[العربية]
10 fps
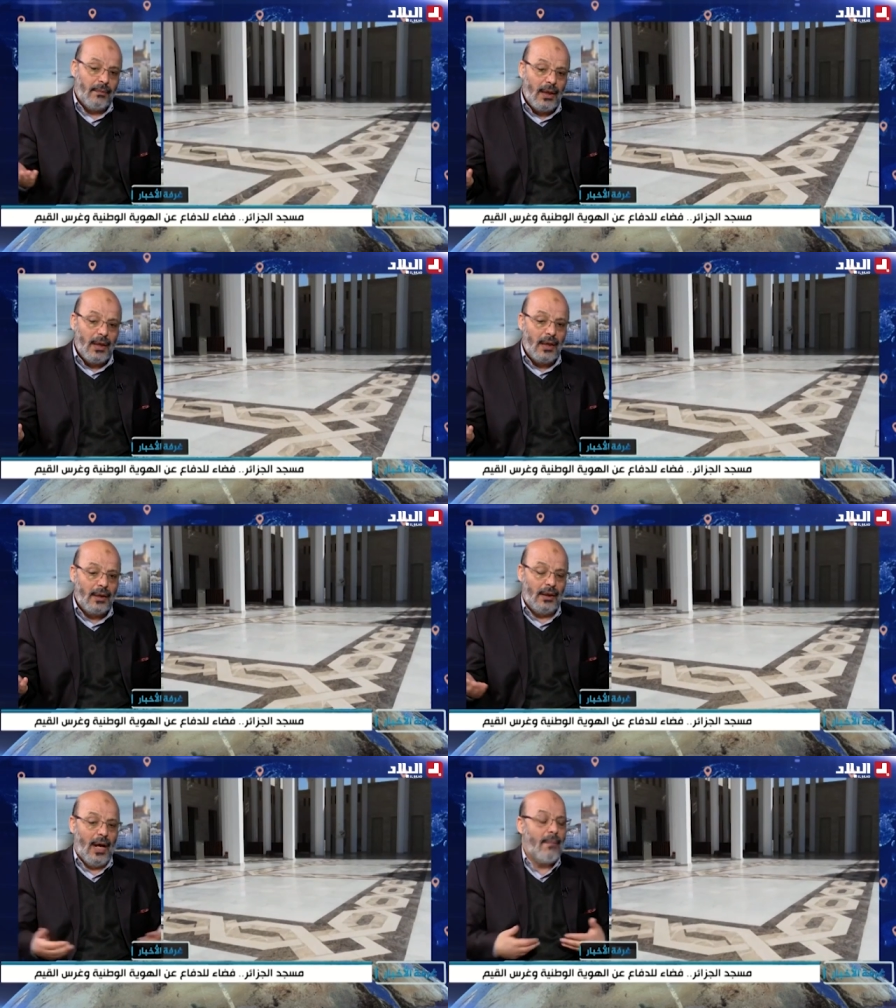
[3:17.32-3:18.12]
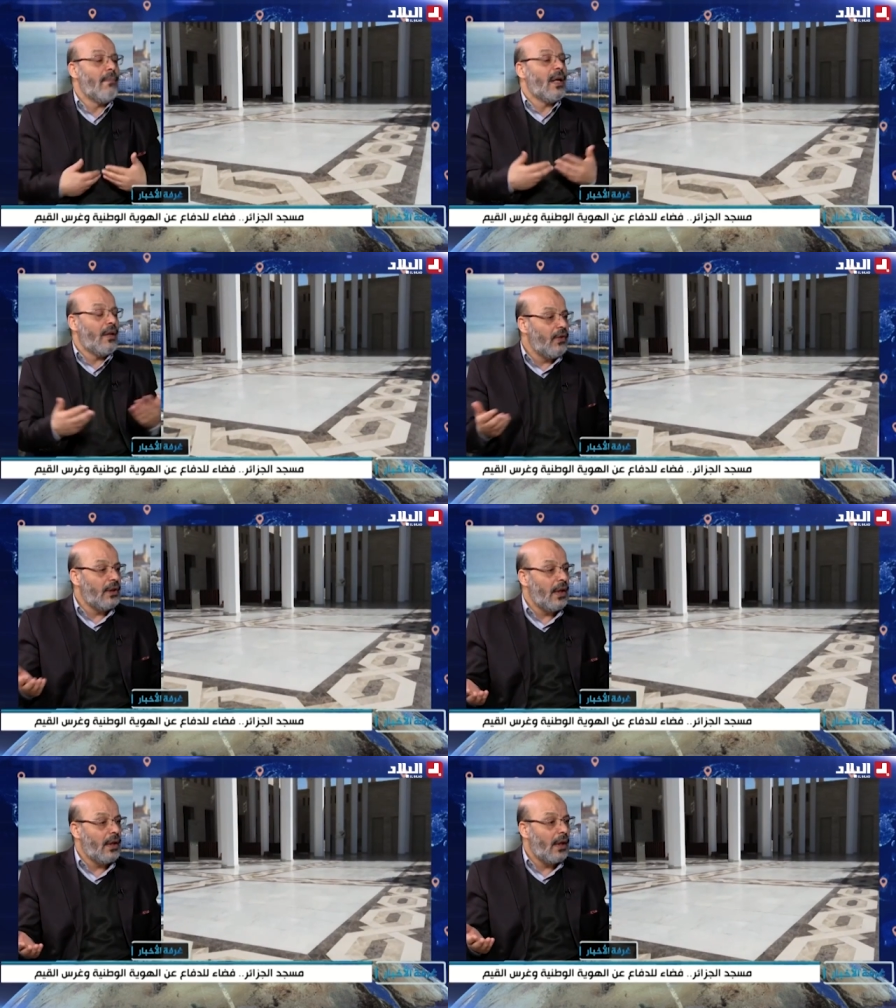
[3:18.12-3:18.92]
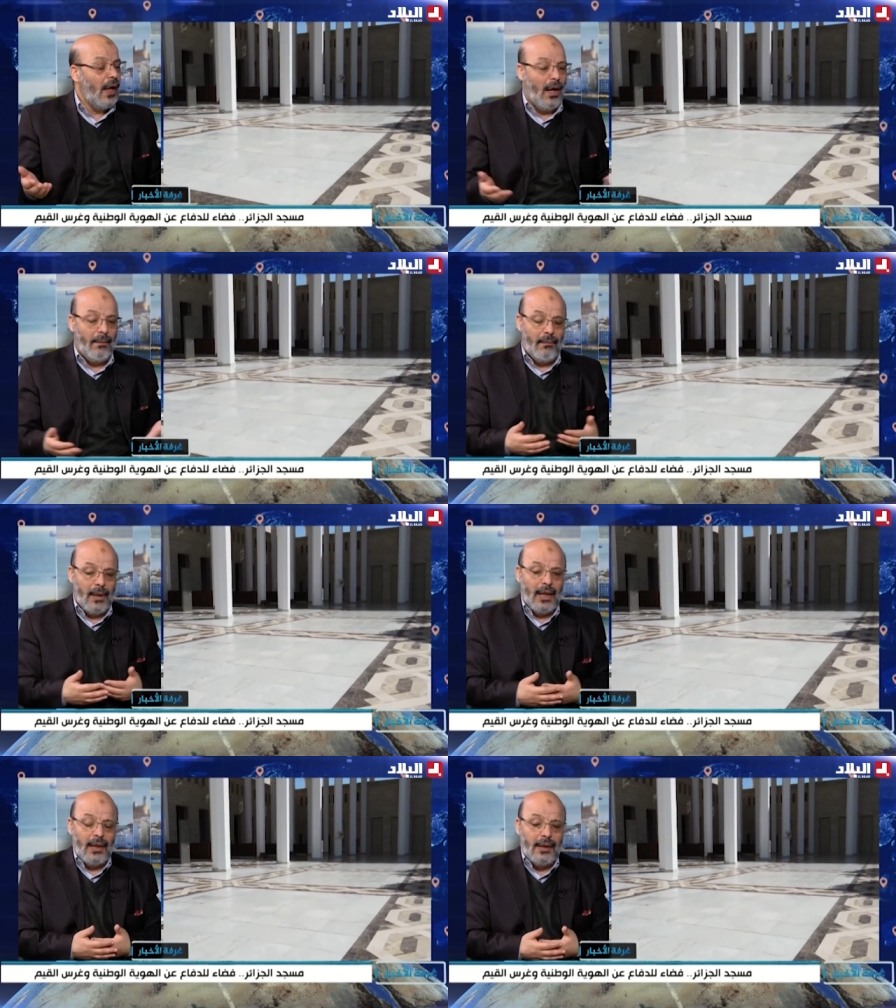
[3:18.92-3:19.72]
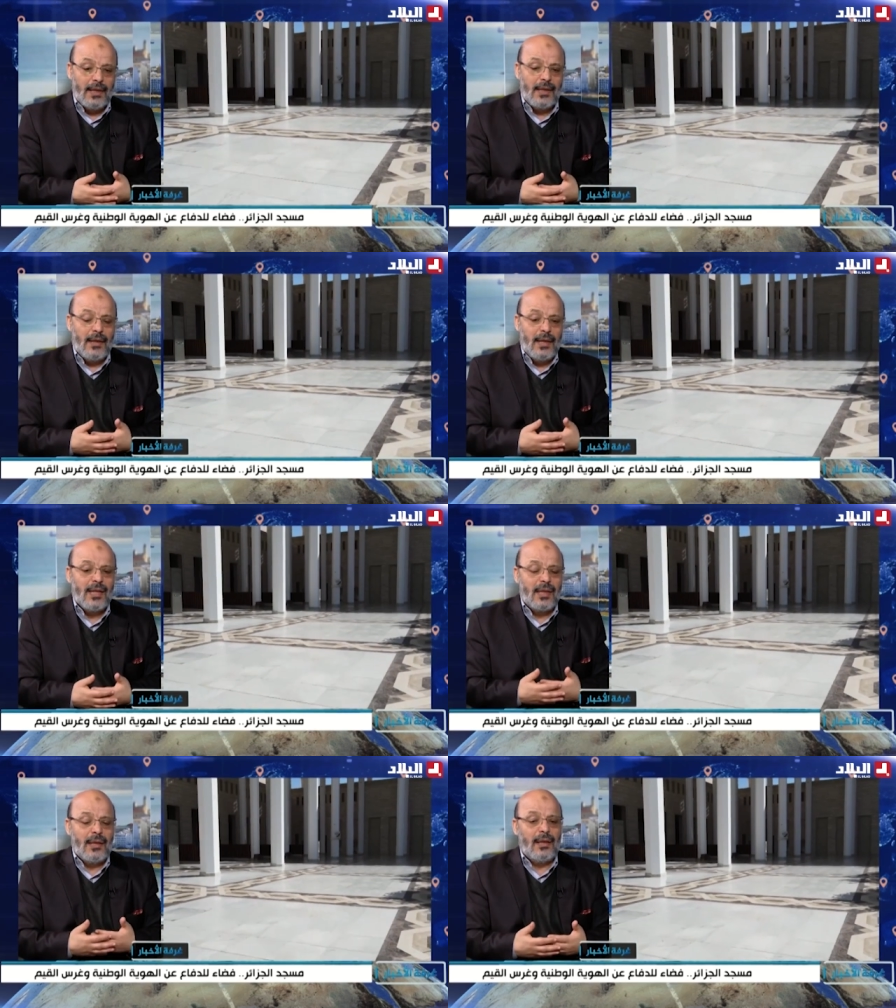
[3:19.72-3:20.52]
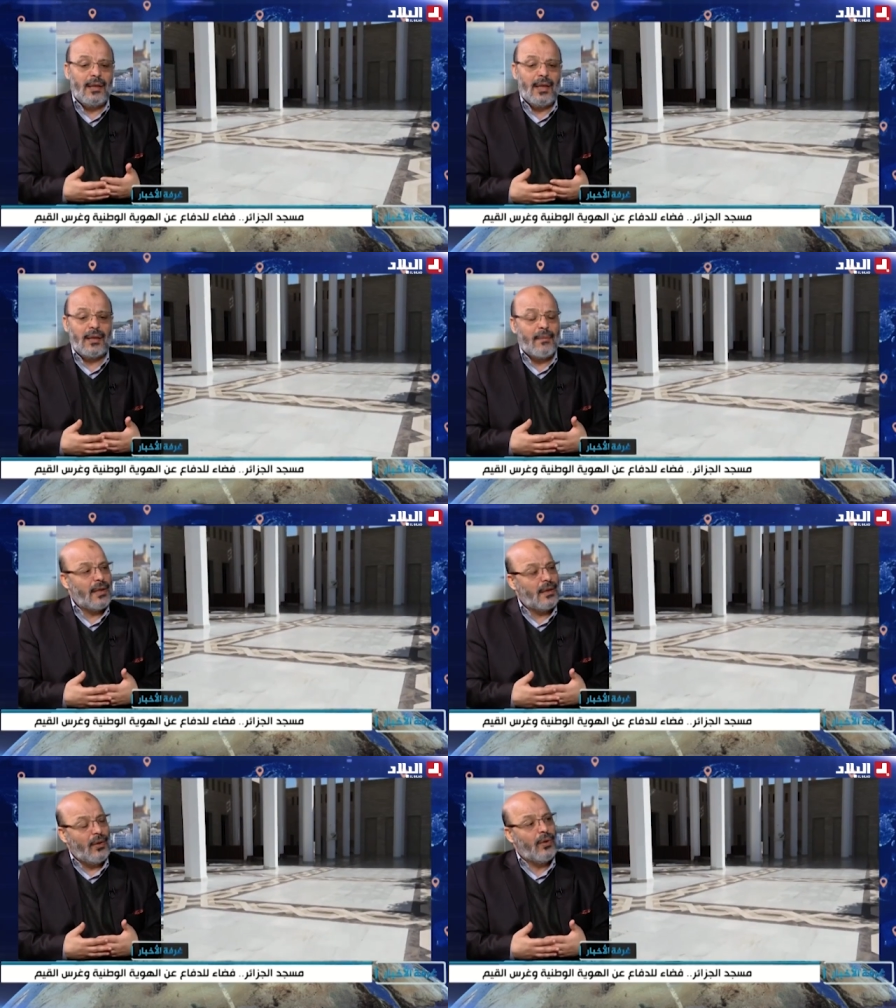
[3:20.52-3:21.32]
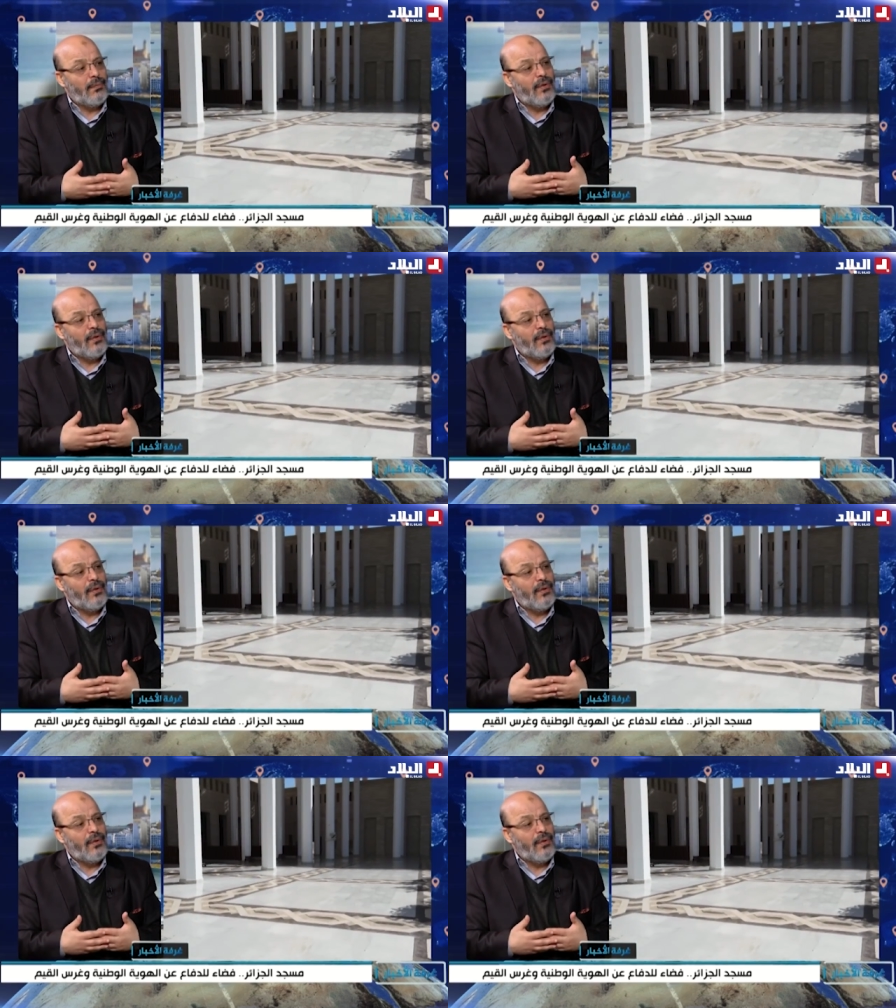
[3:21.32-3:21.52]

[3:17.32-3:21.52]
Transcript: من الذي عمر في التاريخ عمر الناس, الناس الذين يتمتعون يعني